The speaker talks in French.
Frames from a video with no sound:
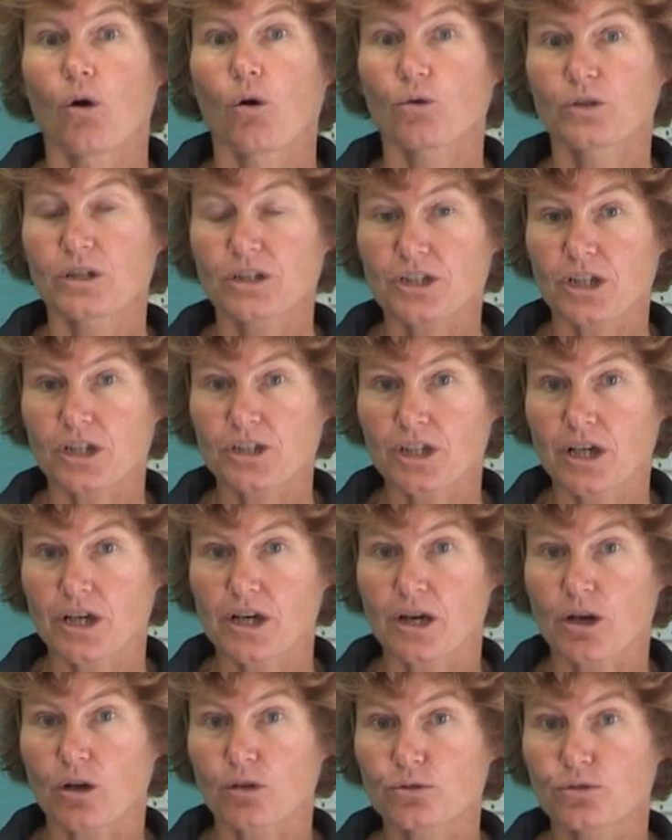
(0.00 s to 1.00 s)
On a cherché
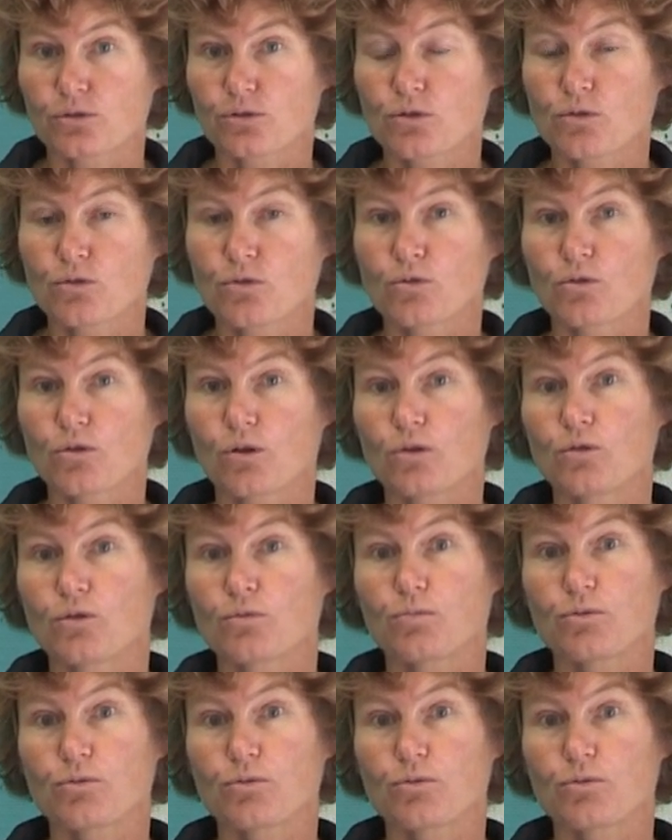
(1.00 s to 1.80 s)
à rendre ce cours le